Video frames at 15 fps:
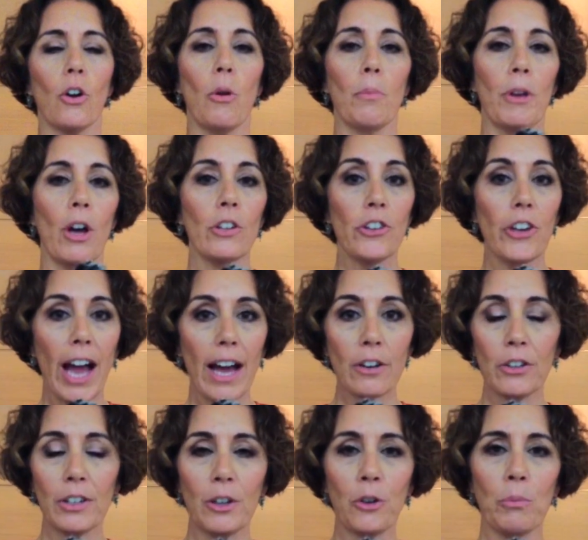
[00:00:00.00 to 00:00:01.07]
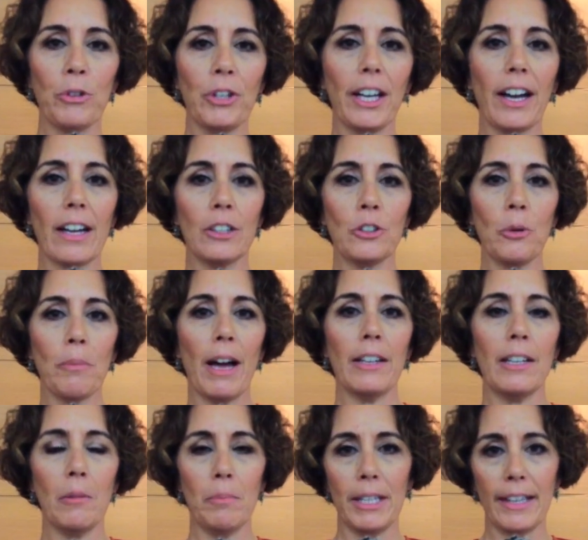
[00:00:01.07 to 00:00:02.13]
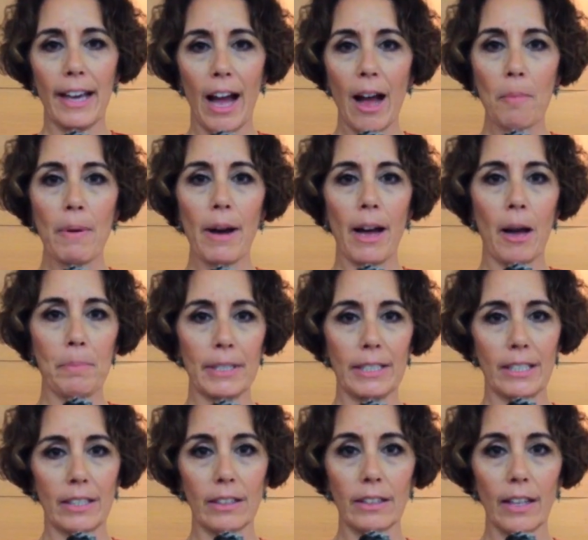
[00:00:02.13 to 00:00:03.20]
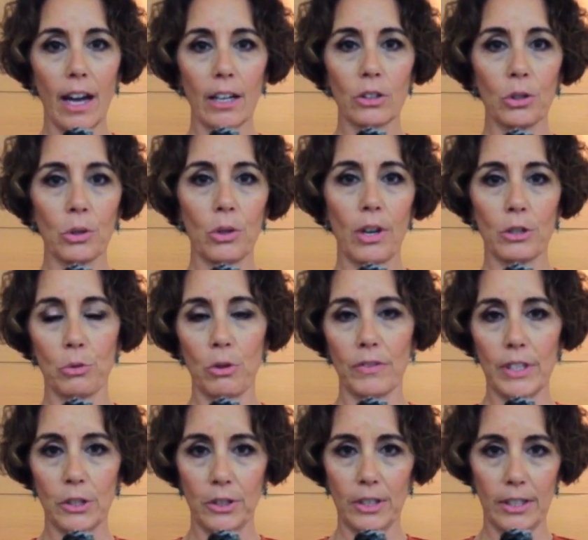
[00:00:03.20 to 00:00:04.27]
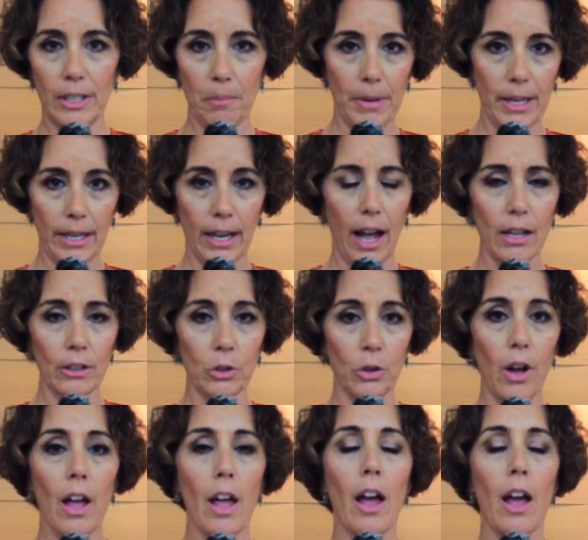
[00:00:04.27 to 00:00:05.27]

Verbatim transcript: Come ogni anno nel comunicare domani il Media Hub ha presentato la sua visione del mercato.